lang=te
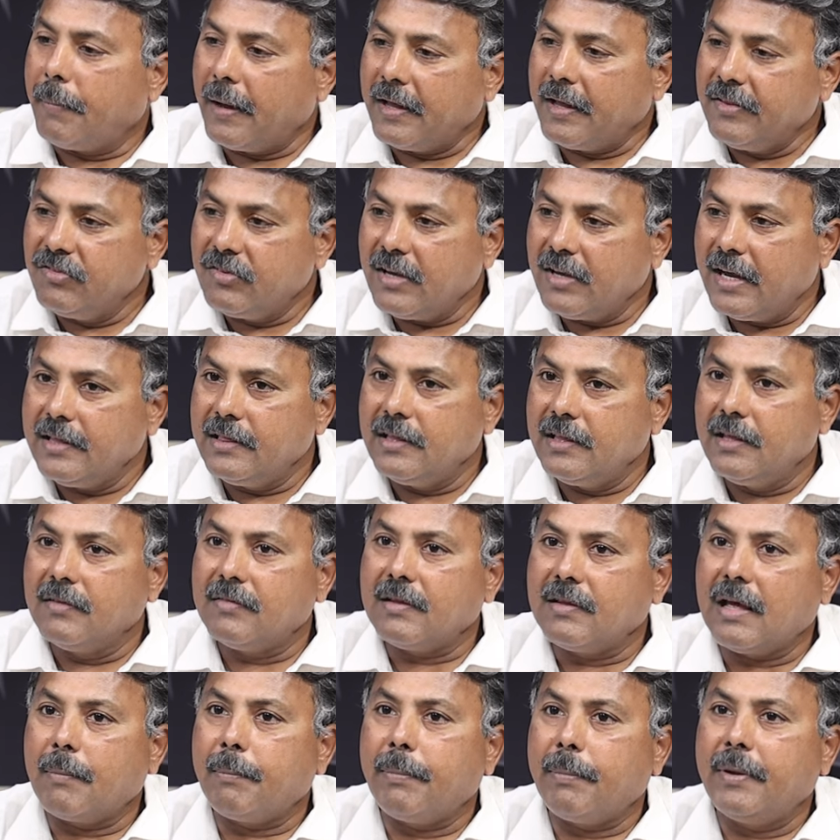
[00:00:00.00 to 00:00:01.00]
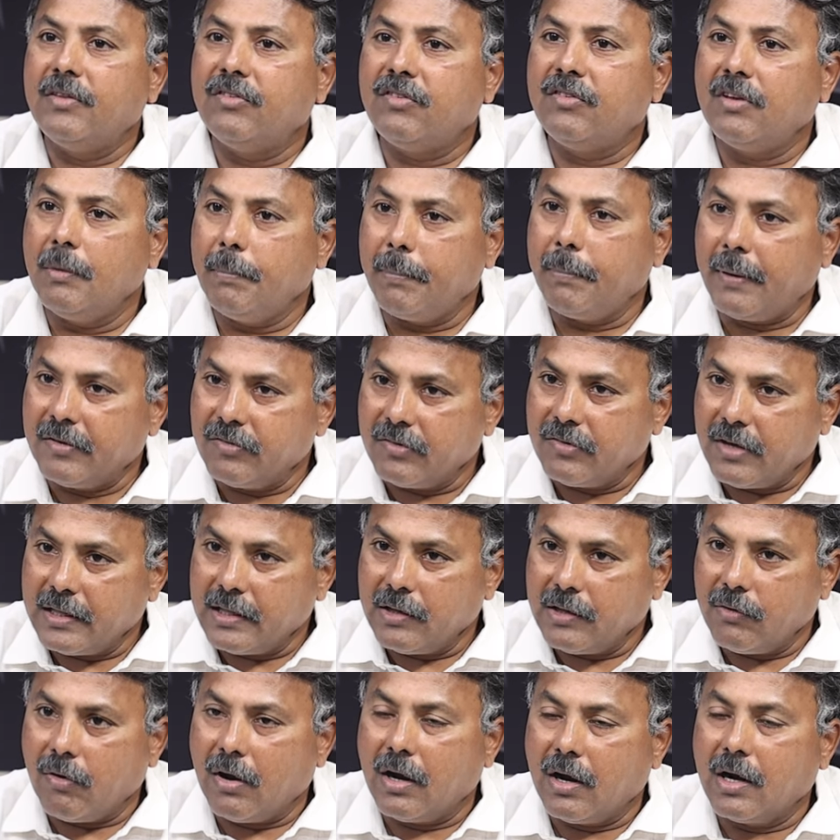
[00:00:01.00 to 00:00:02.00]
పంచాయతీ సర్పంచి
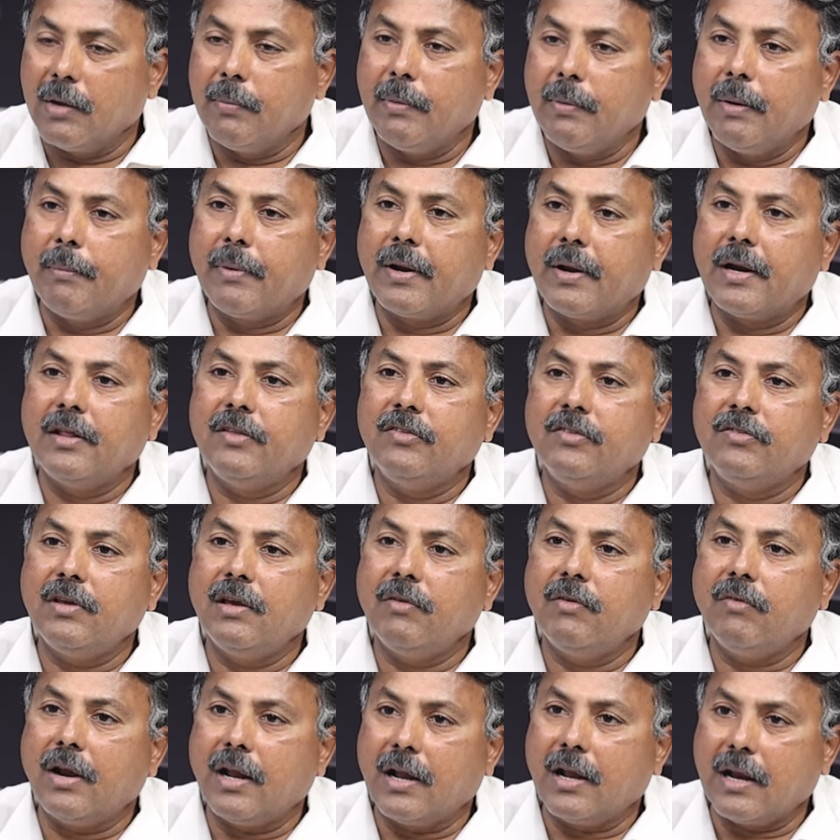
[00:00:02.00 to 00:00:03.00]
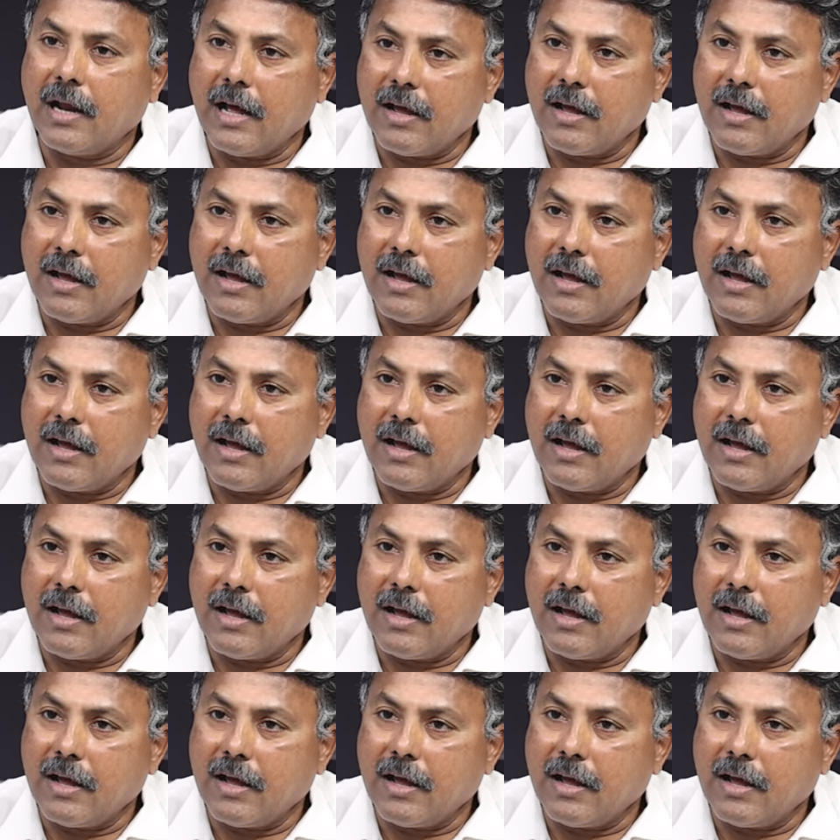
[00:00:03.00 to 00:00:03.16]
పంచాయతీ వార్డు మెంబర్ నుంచి వాళ్ళ